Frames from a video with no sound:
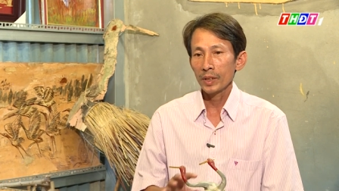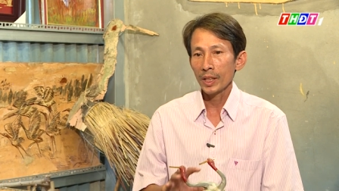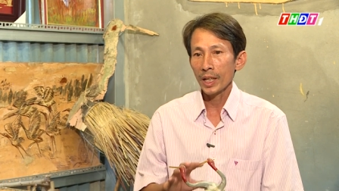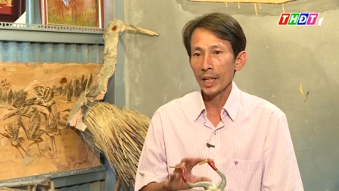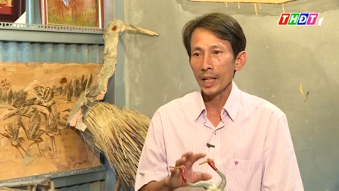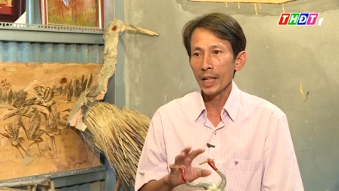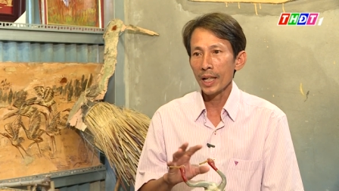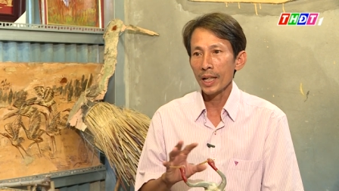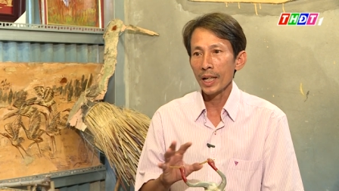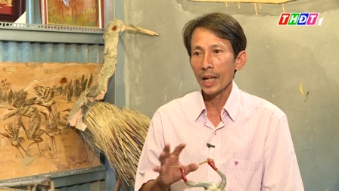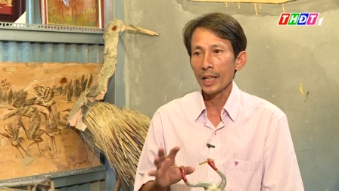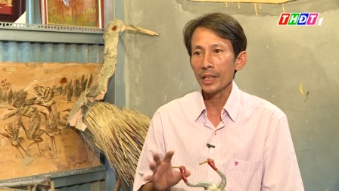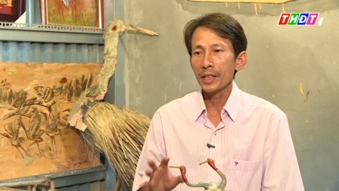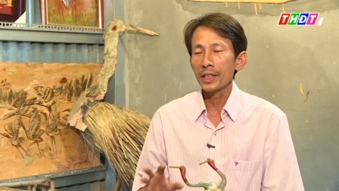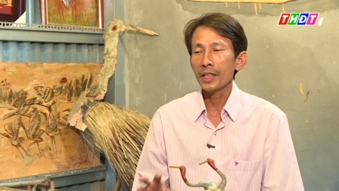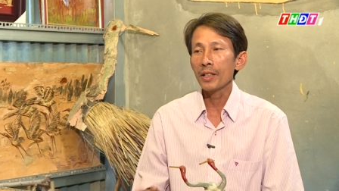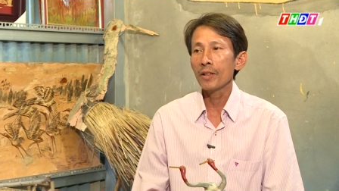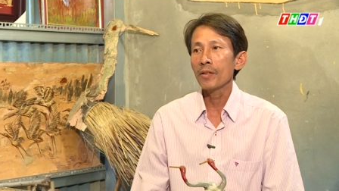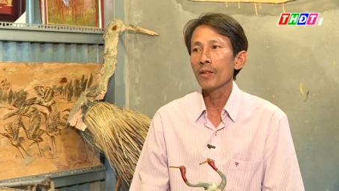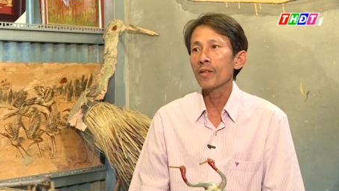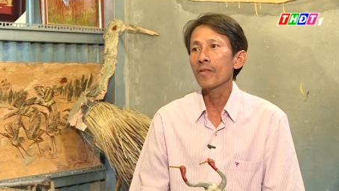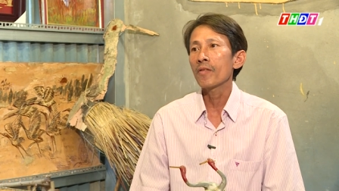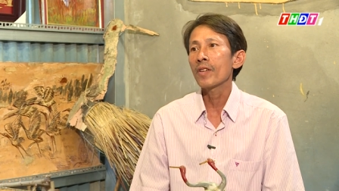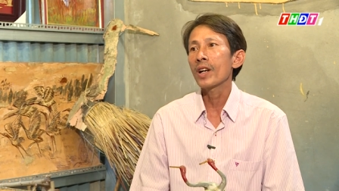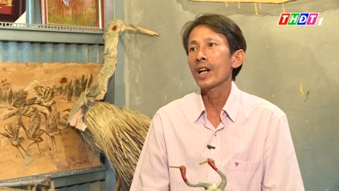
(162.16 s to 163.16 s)
những hình ảnh
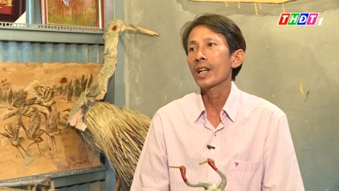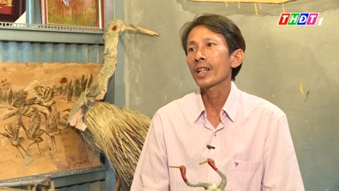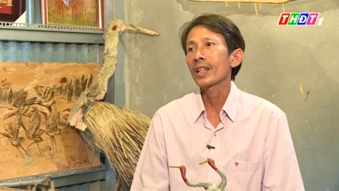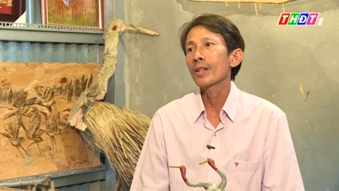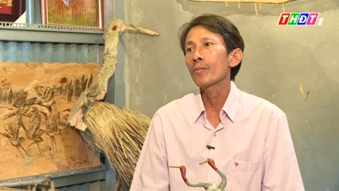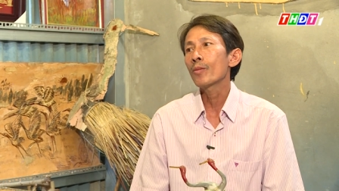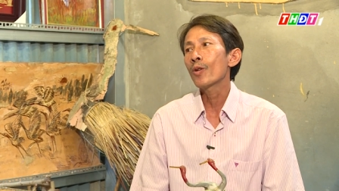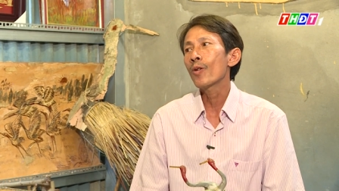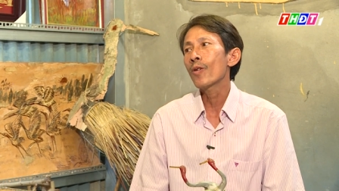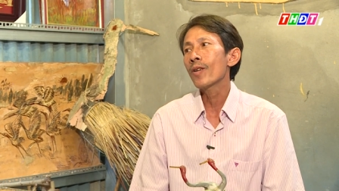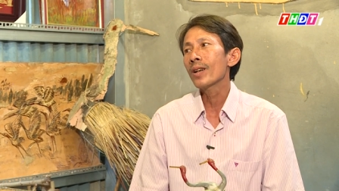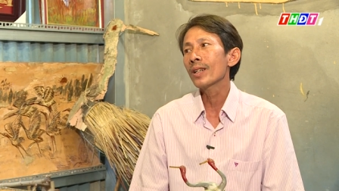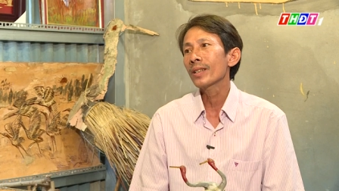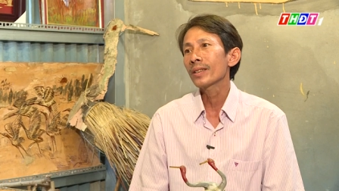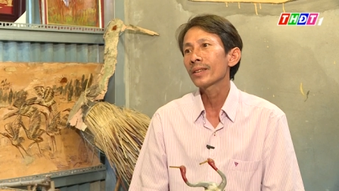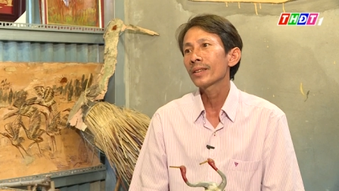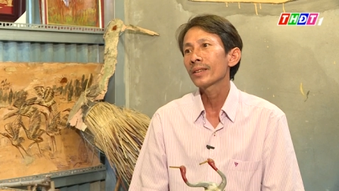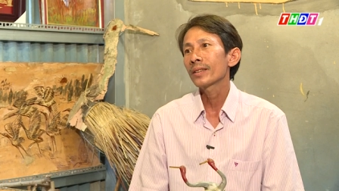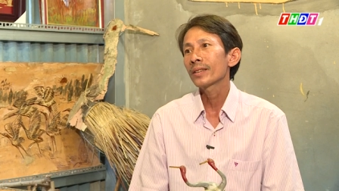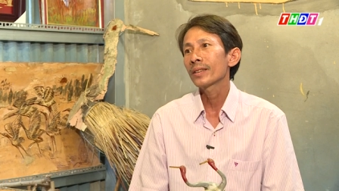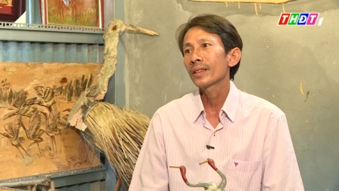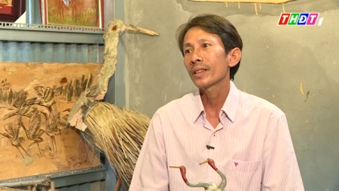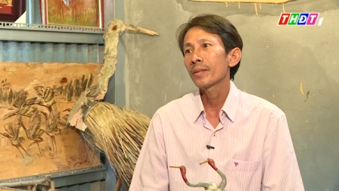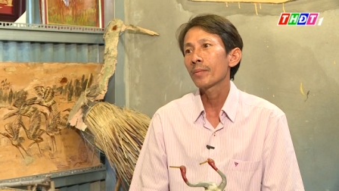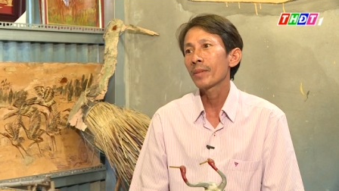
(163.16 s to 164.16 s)
xíu nó vờn, nó múa,
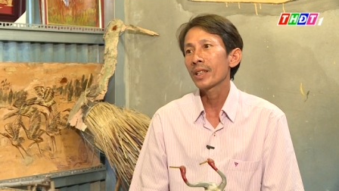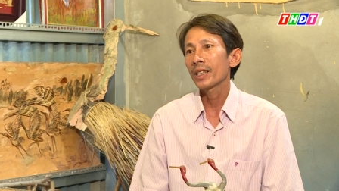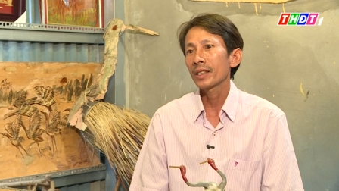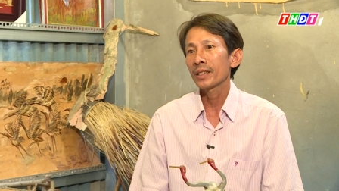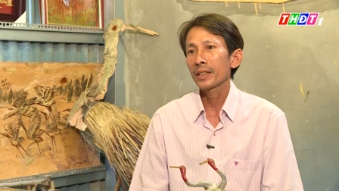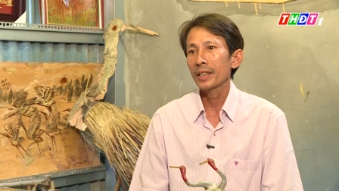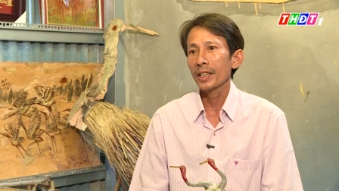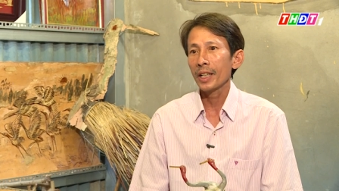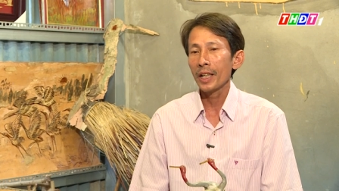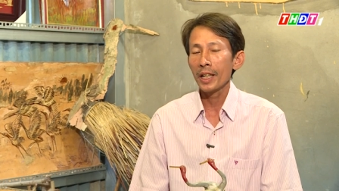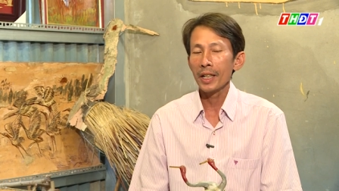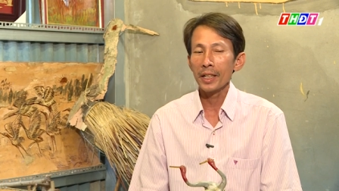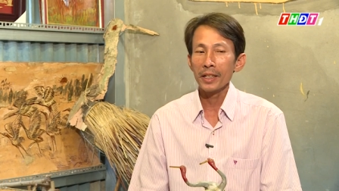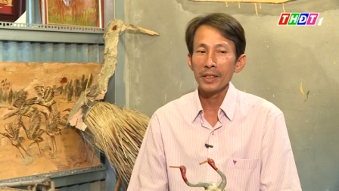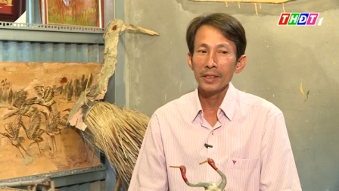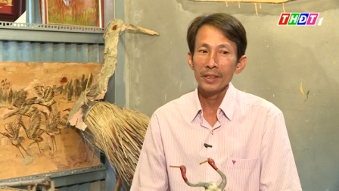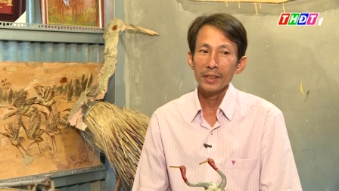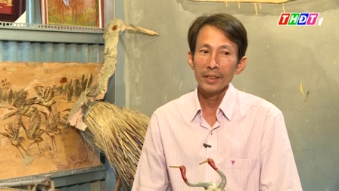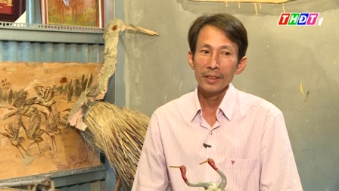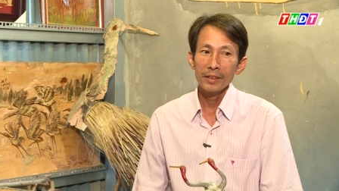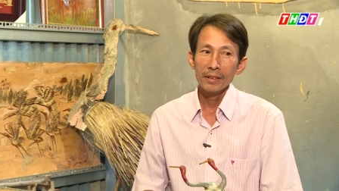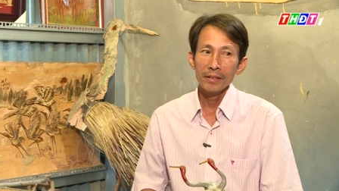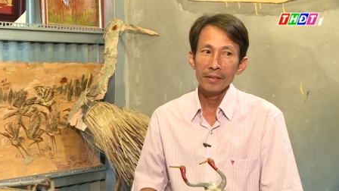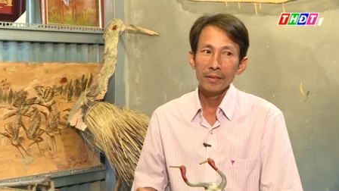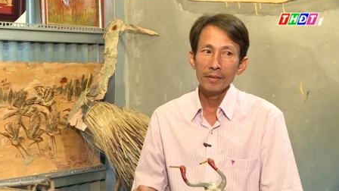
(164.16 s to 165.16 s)
rồi mình sẽ
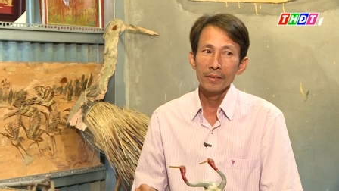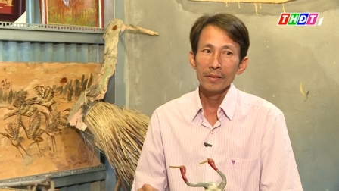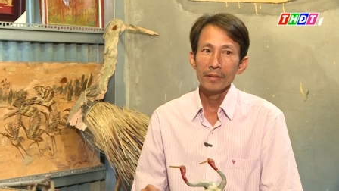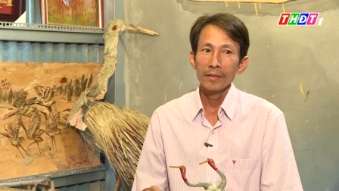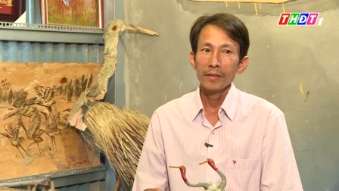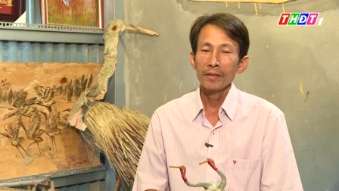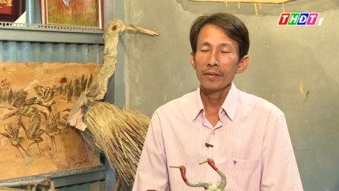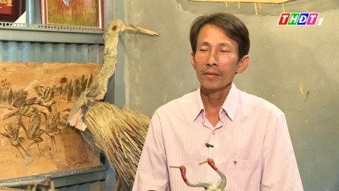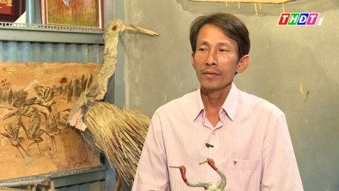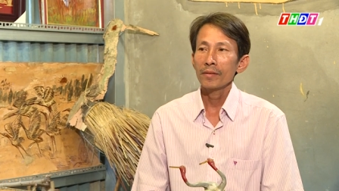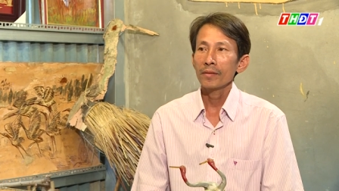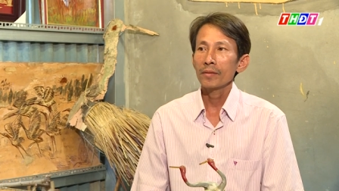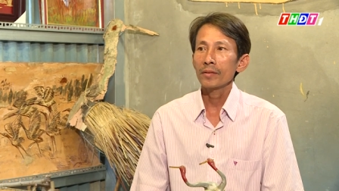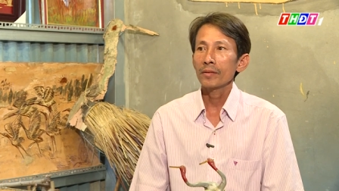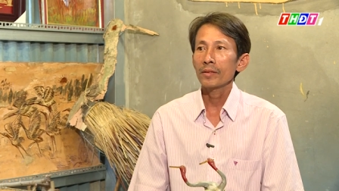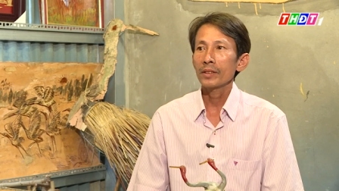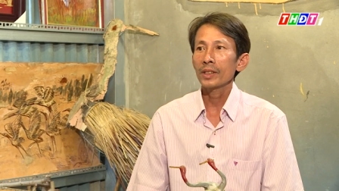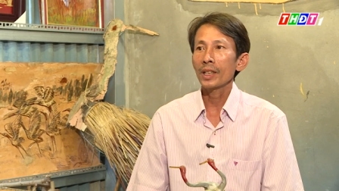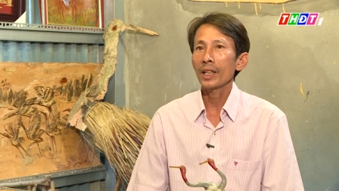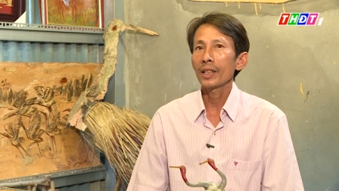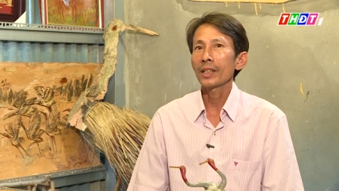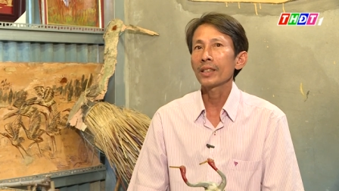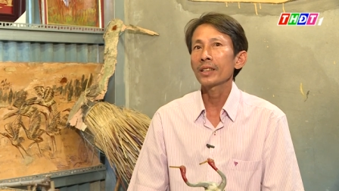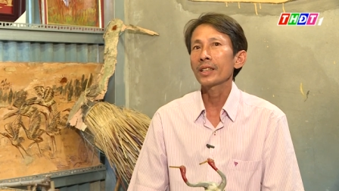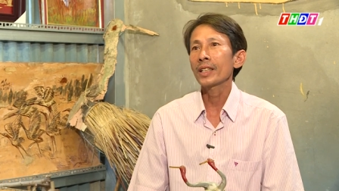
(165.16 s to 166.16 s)

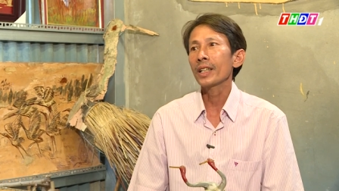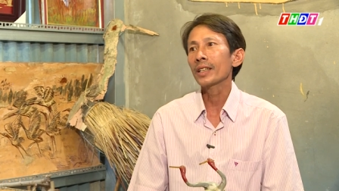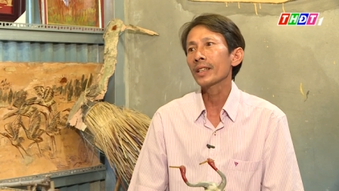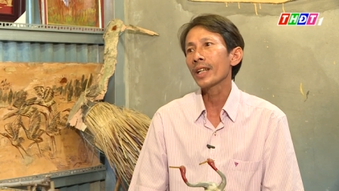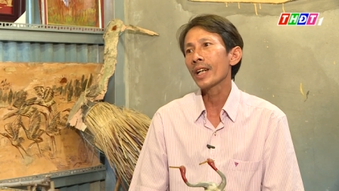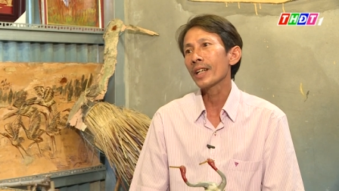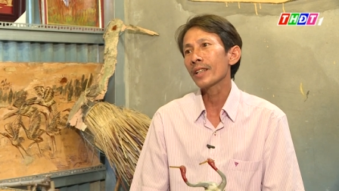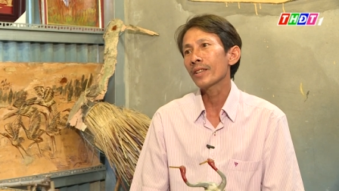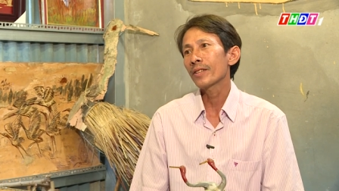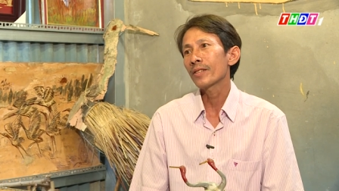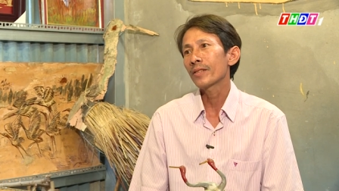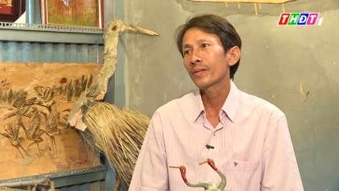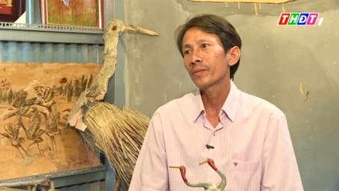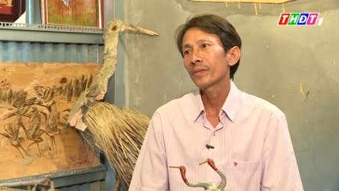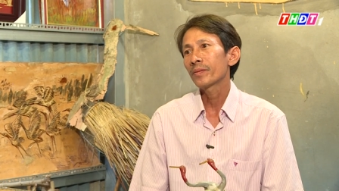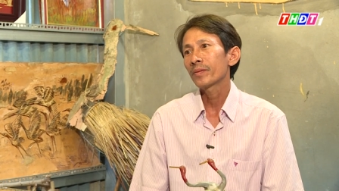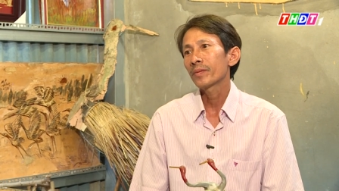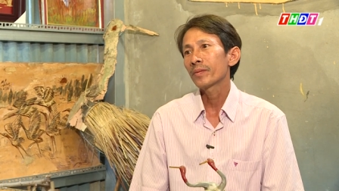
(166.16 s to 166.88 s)
tự sáng tác luôn